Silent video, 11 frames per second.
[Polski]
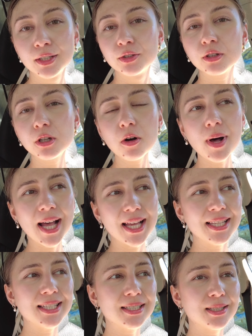Dookoła
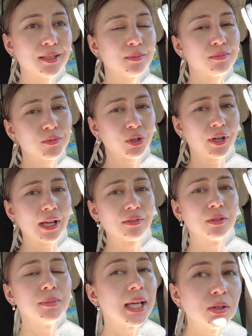jest trochę
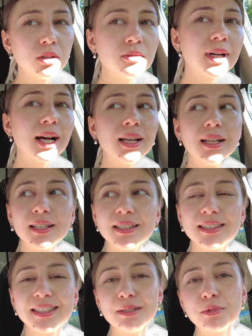wybiegów, ale
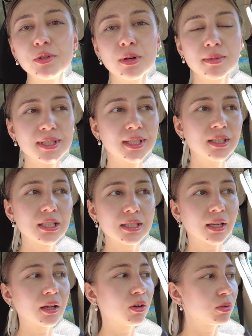nie mogłam znaleźć
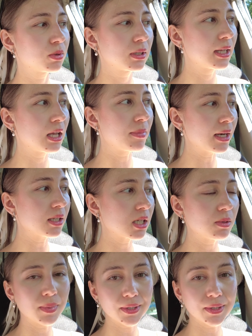takiego, który najbardziej mi